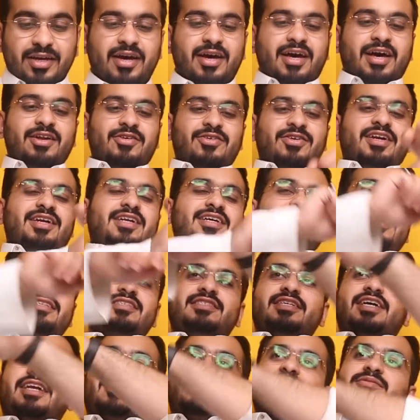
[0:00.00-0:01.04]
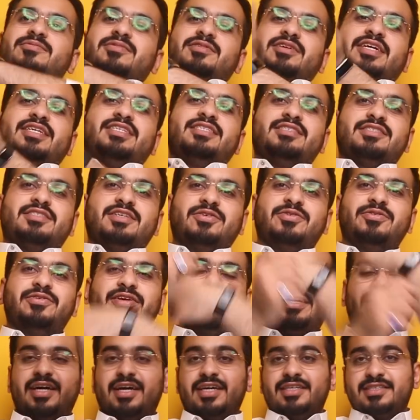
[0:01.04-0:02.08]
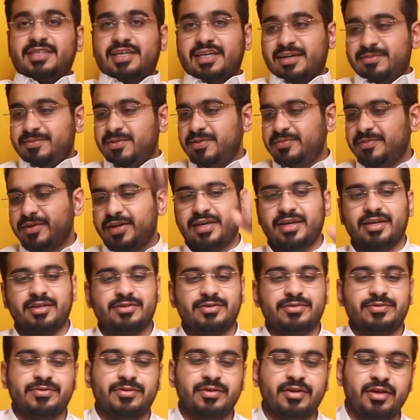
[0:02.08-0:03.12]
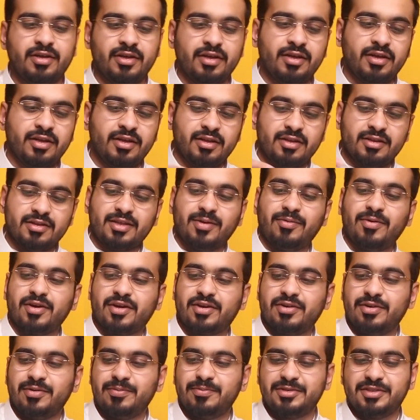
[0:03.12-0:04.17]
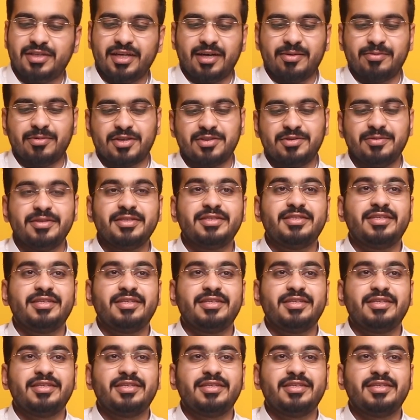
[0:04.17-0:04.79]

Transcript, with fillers: طيب خلونا الحين نجرب ايش نسوي ايس كراميل مكياتو طبعا كوب ستاربكس ما